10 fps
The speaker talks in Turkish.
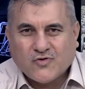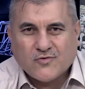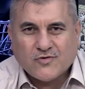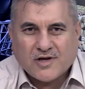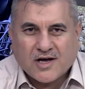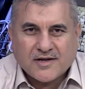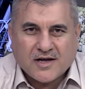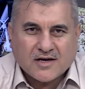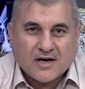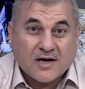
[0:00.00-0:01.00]
tüm
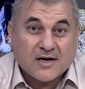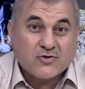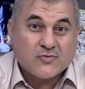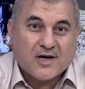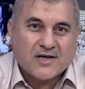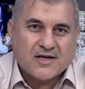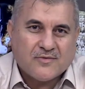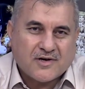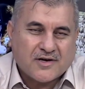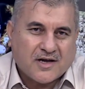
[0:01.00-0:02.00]
dünyada Kara Cuma
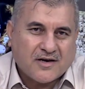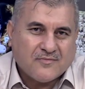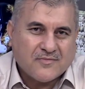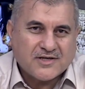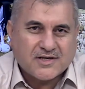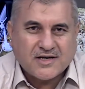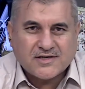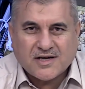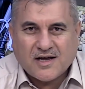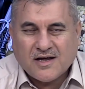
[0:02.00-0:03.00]
diye bilinen, bizde
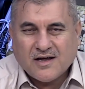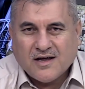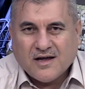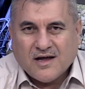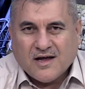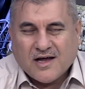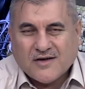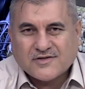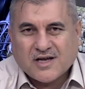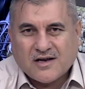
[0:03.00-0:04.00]
ise
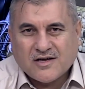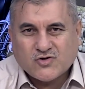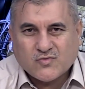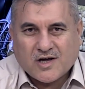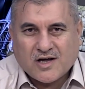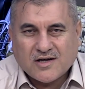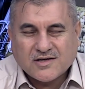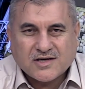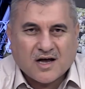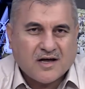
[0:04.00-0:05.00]
Efsane Cuma,
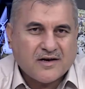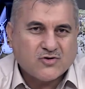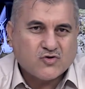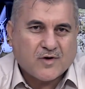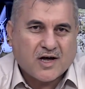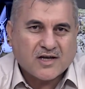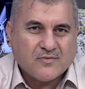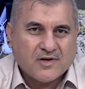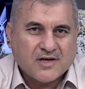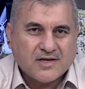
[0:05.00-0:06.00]
Şahane Cuma
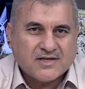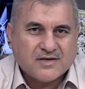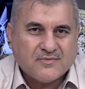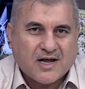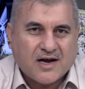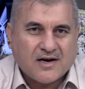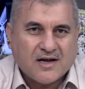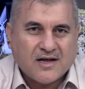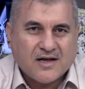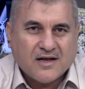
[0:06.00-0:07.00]
gibi
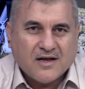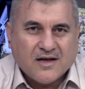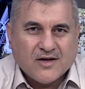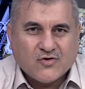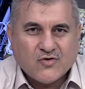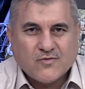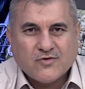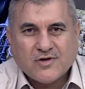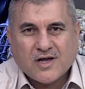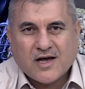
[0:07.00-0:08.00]
isimlerle tüm
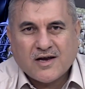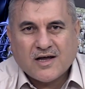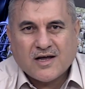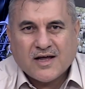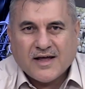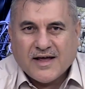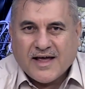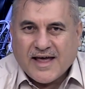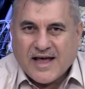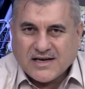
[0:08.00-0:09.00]
dünyayla
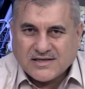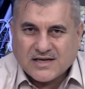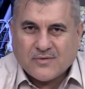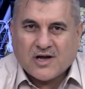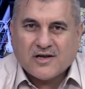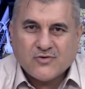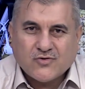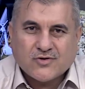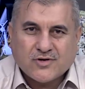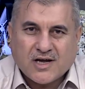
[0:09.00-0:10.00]
eş zamanlı
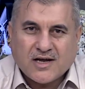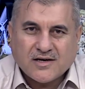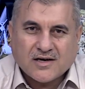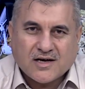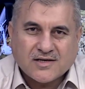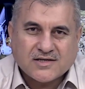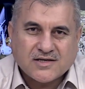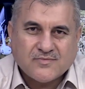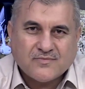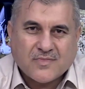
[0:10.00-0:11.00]
yürütülen
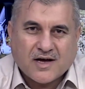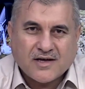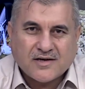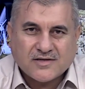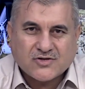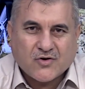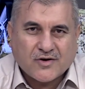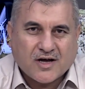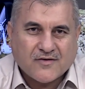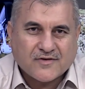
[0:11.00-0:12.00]
Kasım ayının
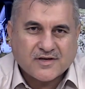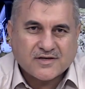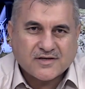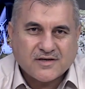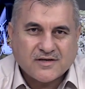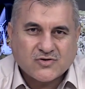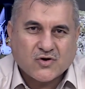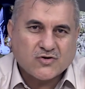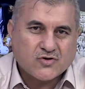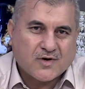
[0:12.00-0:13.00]
son haftası,
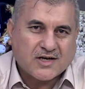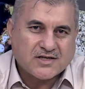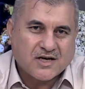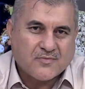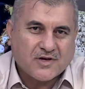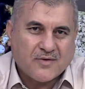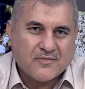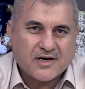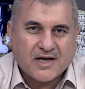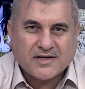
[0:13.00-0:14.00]
son cuması
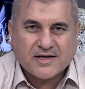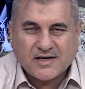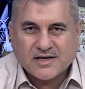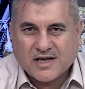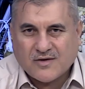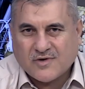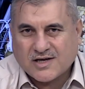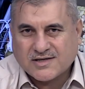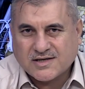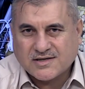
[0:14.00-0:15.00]
yapılan bir etkinlikten
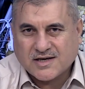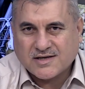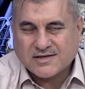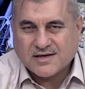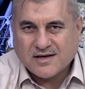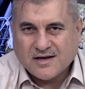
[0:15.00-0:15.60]
bahsedeceğiz.